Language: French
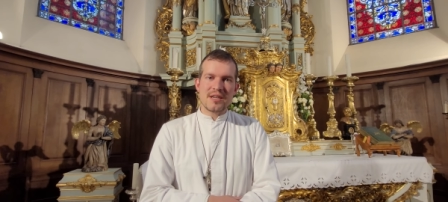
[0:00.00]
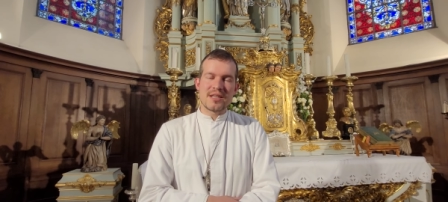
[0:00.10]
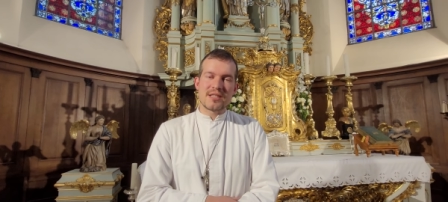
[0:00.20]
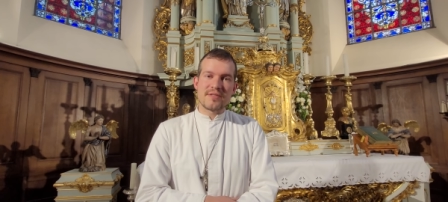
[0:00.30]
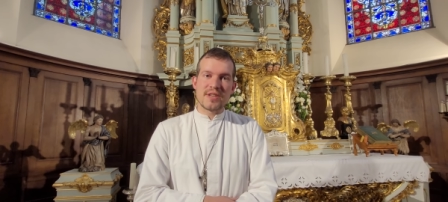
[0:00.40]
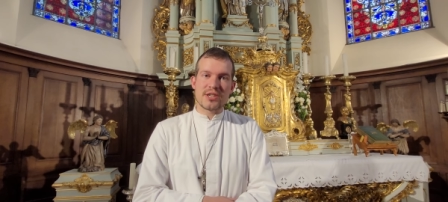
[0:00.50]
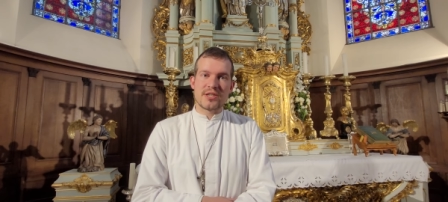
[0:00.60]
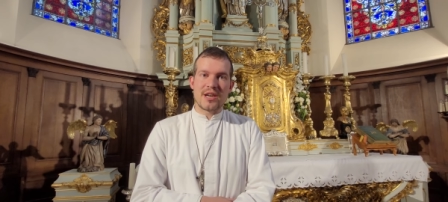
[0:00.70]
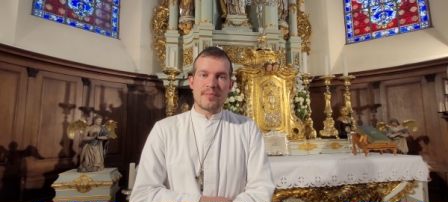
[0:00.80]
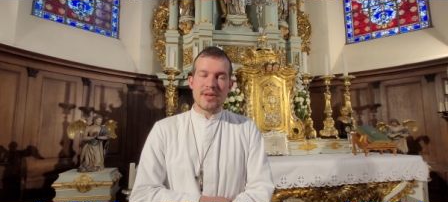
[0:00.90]
La Sainte Vierge,
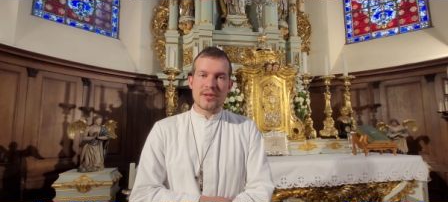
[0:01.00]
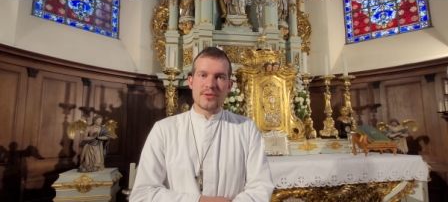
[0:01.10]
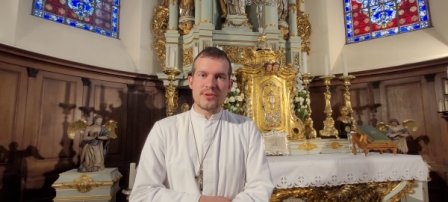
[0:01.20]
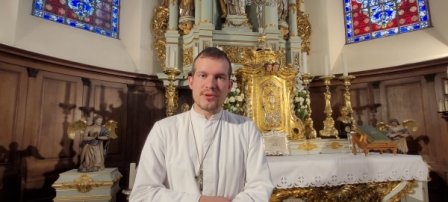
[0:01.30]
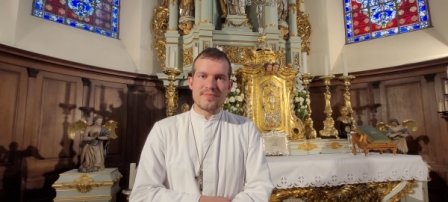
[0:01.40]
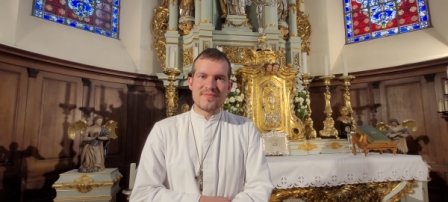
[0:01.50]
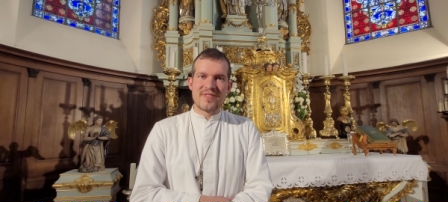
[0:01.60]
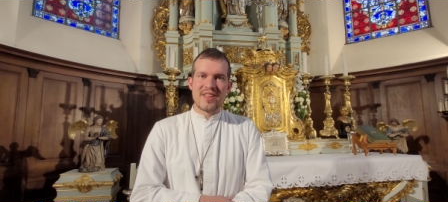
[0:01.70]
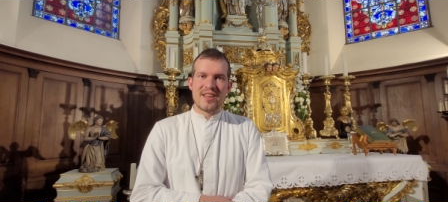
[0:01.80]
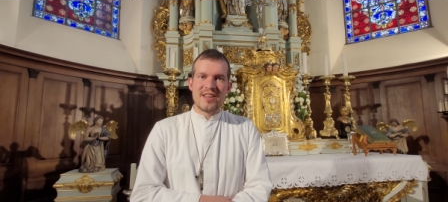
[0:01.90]
c'est la Mère de Dieu.
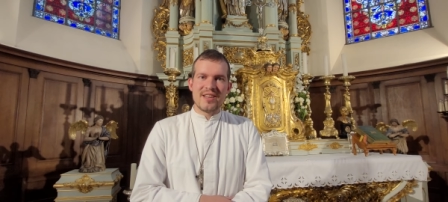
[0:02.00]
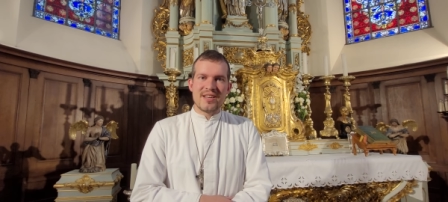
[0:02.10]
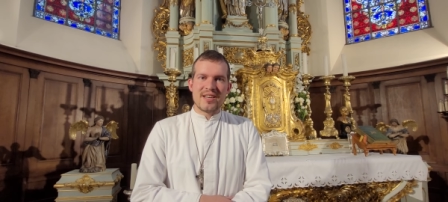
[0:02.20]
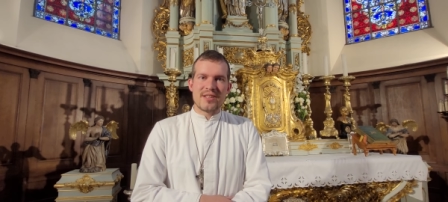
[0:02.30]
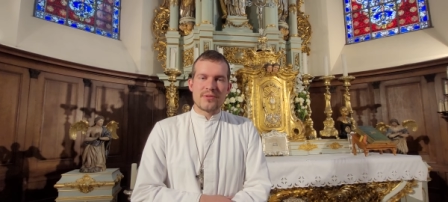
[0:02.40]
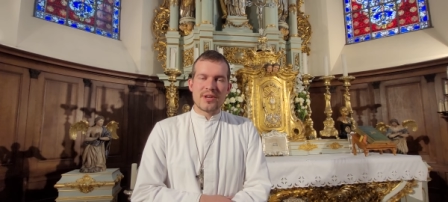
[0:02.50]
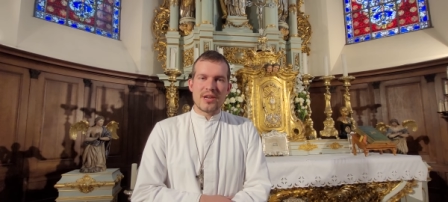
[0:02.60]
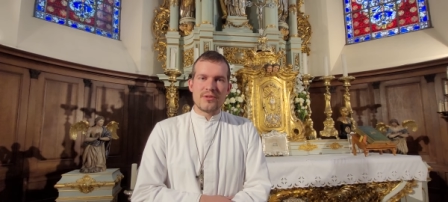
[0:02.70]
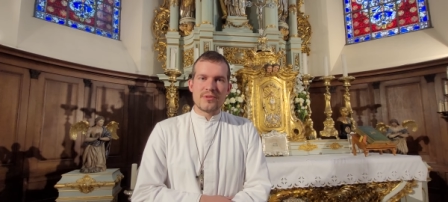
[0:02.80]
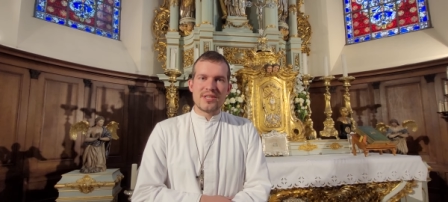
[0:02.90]
Et donc
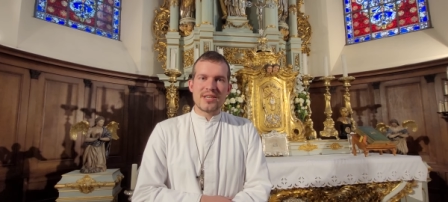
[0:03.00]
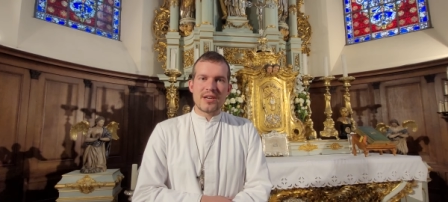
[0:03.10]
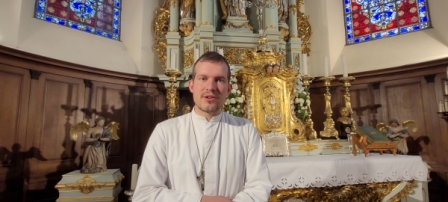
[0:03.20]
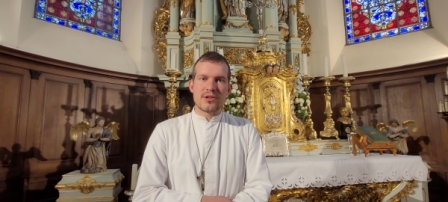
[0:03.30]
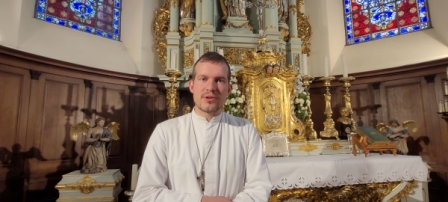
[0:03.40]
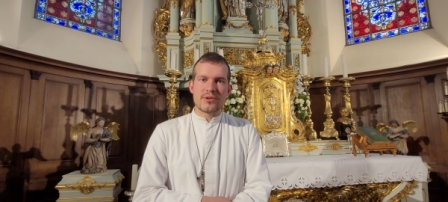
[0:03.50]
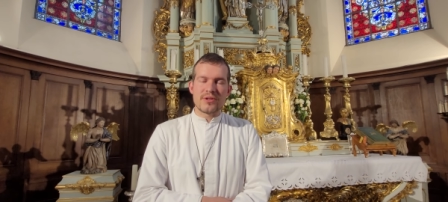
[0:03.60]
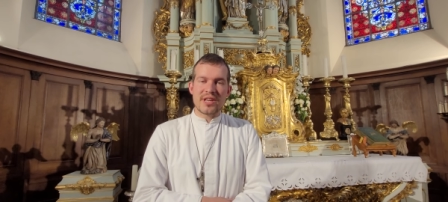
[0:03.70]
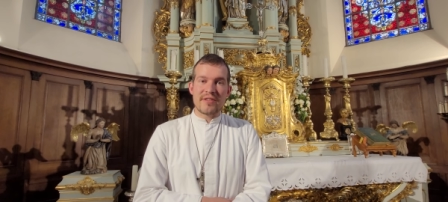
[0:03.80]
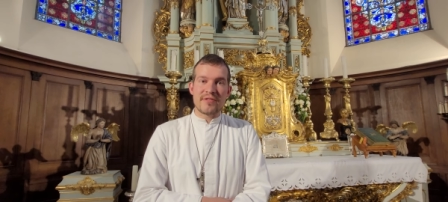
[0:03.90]
elle nous dit quelque chose
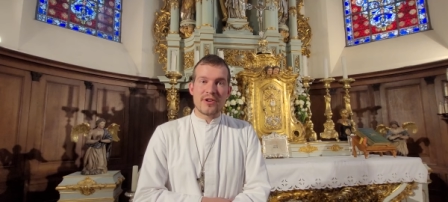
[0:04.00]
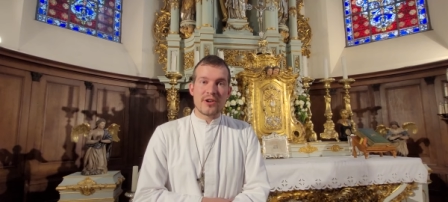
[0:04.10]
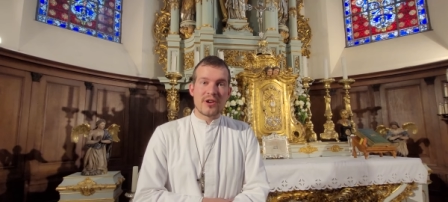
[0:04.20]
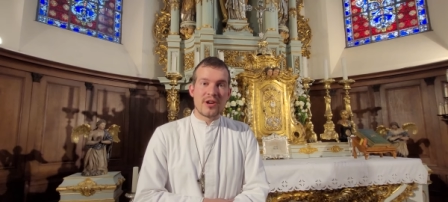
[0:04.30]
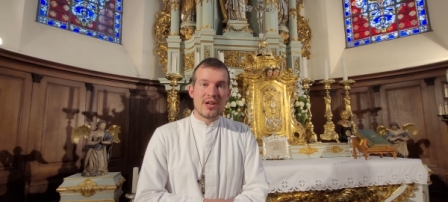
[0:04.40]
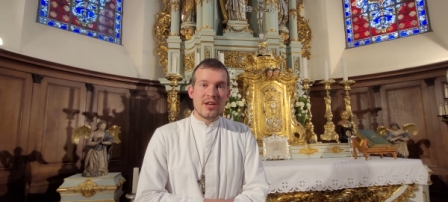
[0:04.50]
de très fort,